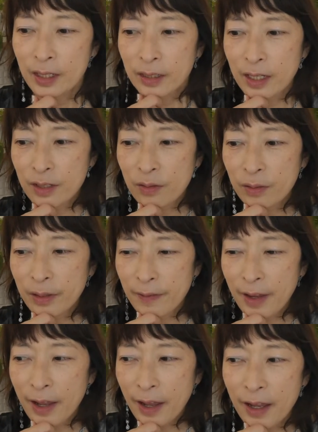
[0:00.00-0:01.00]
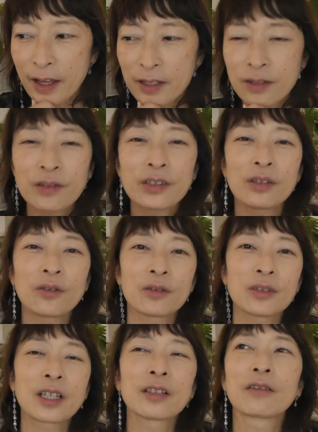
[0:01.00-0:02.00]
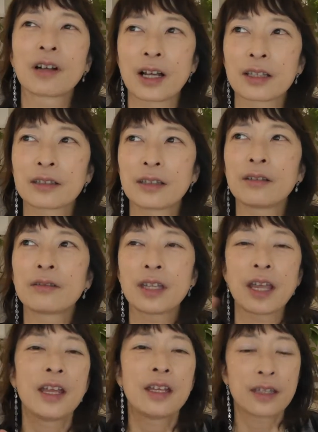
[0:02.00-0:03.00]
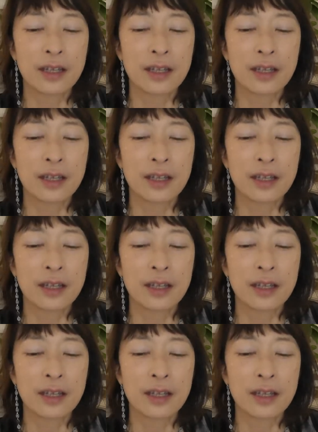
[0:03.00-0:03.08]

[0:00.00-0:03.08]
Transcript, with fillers: でそれはああそういうことなのかって言って